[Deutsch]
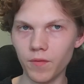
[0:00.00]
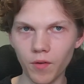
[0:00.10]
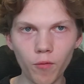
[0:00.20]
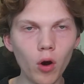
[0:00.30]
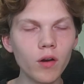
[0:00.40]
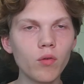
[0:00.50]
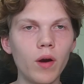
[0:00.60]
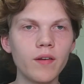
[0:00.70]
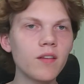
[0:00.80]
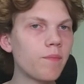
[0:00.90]
auf der vorne
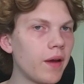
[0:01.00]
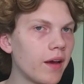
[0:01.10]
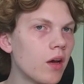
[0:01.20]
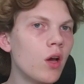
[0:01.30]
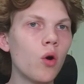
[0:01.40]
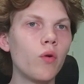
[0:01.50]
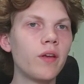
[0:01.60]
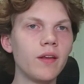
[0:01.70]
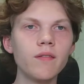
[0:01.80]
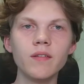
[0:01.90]
nur ein Display und
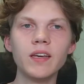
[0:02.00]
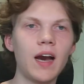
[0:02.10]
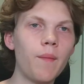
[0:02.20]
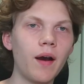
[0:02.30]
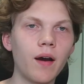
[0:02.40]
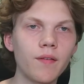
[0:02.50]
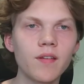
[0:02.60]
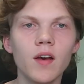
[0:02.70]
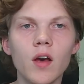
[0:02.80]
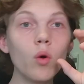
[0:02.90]
hinten die
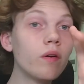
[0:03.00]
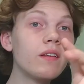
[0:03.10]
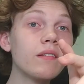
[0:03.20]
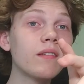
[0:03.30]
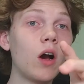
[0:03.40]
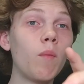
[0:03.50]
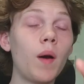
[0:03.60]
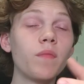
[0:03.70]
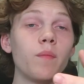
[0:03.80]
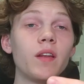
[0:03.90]
Kameras. Und diesen Traum
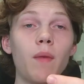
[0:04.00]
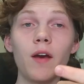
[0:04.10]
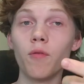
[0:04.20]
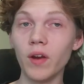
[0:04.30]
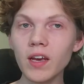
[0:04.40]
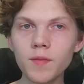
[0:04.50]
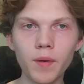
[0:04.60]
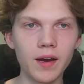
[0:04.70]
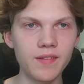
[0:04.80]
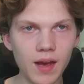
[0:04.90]
haben sie mit dem iPhone X
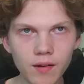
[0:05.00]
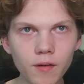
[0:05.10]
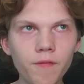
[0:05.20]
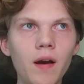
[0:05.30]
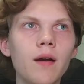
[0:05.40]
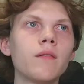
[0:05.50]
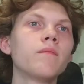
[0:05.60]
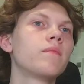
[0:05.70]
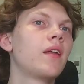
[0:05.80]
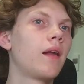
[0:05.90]
bereits
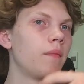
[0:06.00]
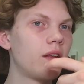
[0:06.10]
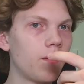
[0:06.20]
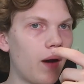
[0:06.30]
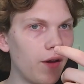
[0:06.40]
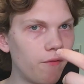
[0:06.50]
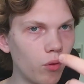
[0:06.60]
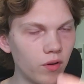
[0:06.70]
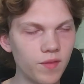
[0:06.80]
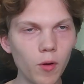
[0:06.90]
angefangen, dann mit dem
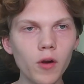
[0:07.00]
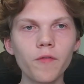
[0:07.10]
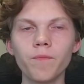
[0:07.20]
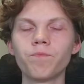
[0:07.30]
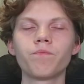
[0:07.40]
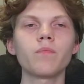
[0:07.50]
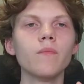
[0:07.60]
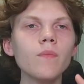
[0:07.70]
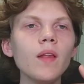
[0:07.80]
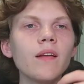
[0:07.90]
iPhone 12,
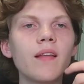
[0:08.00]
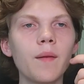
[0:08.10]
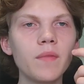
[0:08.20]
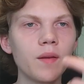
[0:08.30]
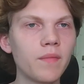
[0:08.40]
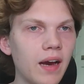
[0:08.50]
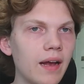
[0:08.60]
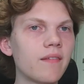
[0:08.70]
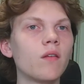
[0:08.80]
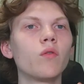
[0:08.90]
dann mit dem
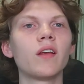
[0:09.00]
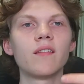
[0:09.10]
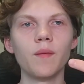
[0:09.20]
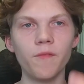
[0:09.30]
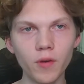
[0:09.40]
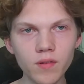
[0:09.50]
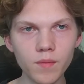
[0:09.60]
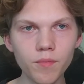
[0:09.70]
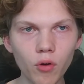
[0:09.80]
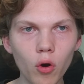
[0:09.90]
13 und jetzt dem
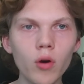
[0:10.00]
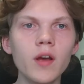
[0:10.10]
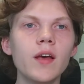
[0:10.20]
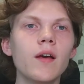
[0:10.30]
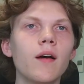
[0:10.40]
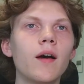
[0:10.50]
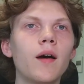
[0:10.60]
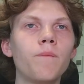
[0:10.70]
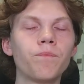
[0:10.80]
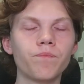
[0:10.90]
14 Pro,
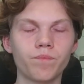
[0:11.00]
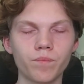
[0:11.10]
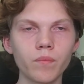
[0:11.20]
ähm,